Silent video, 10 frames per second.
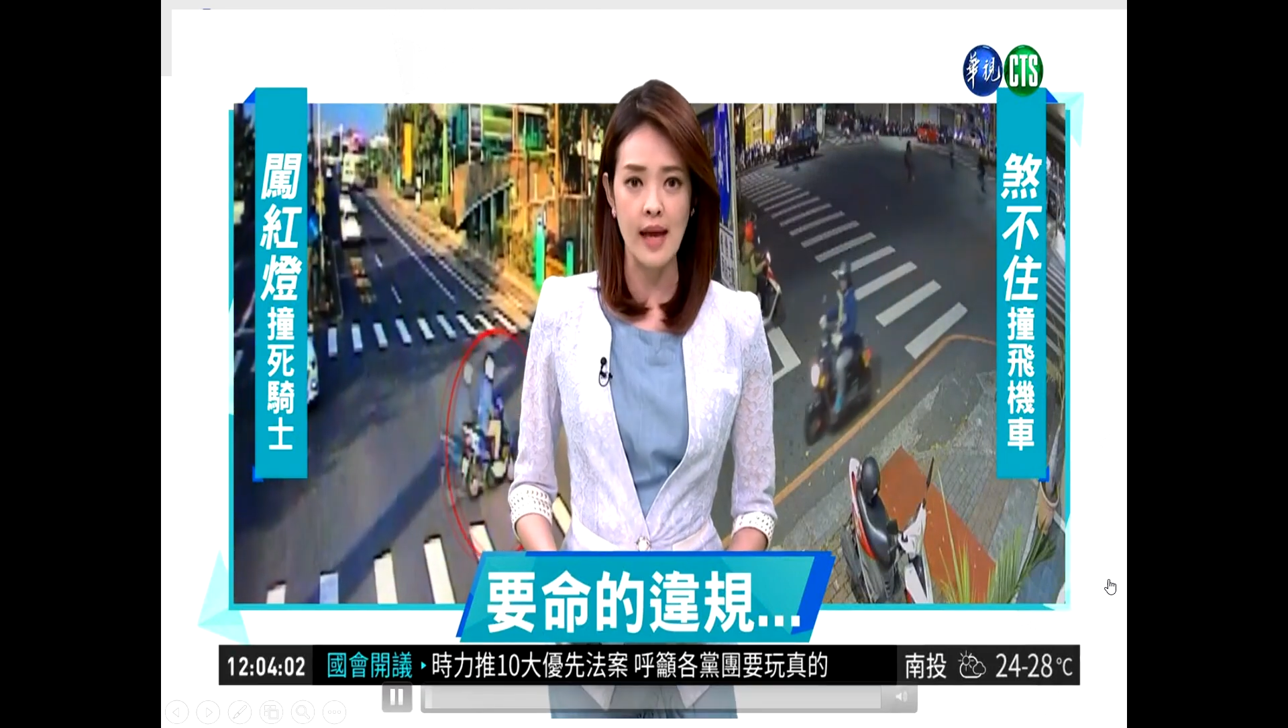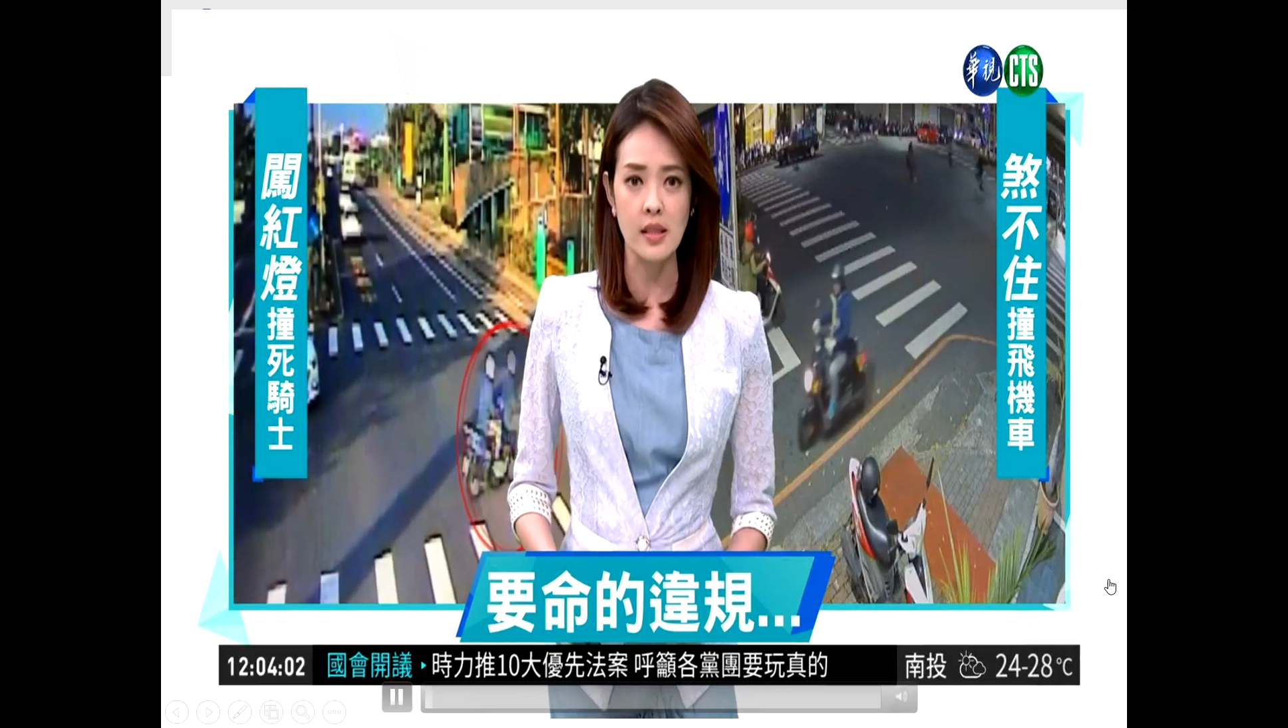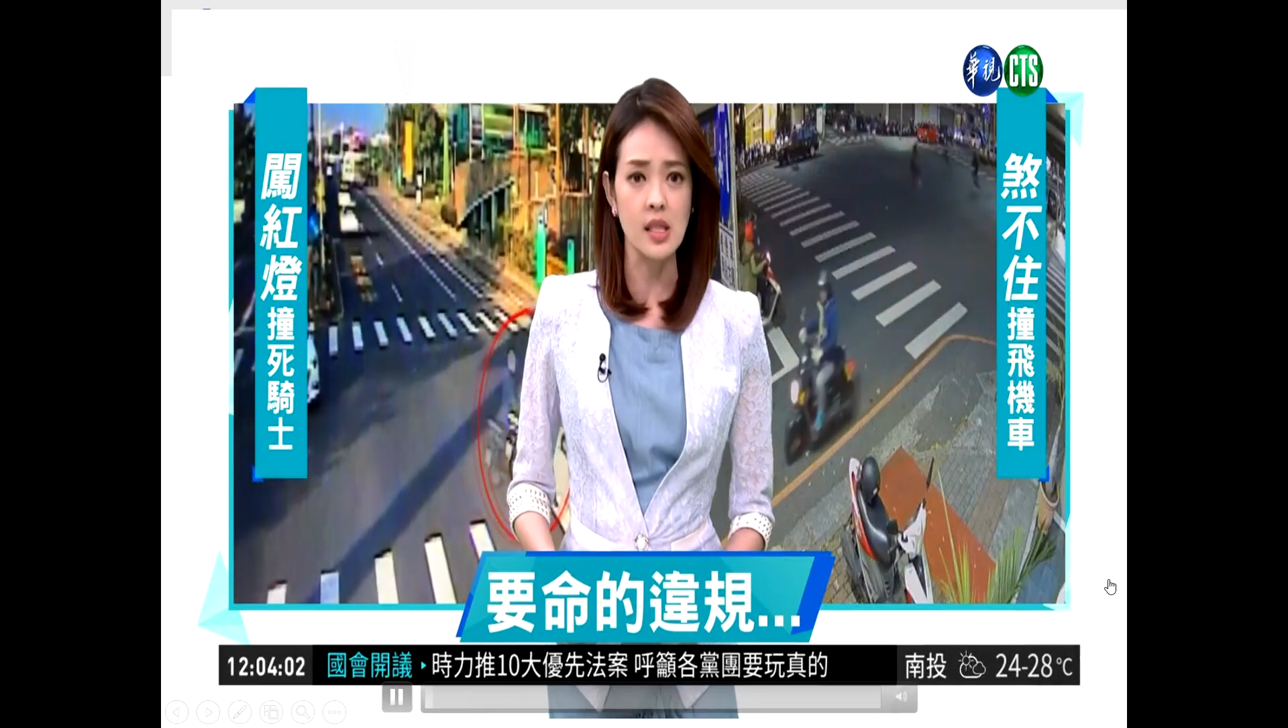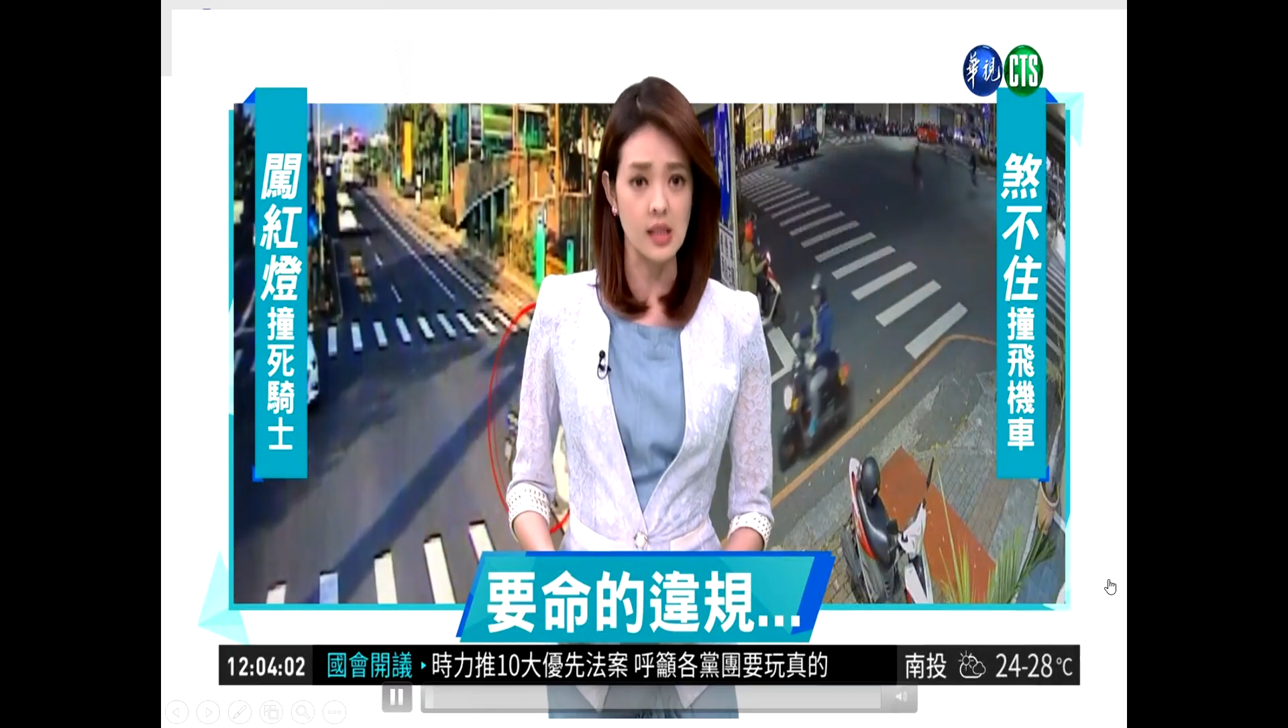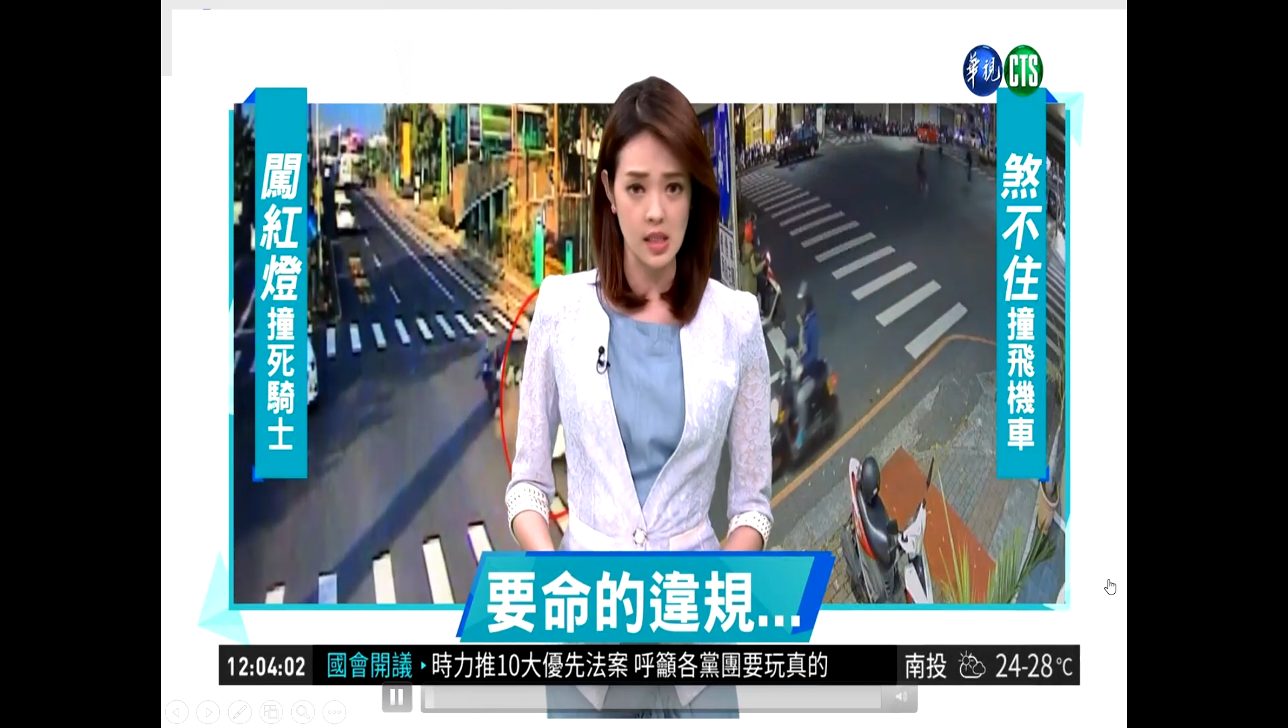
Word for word: 两起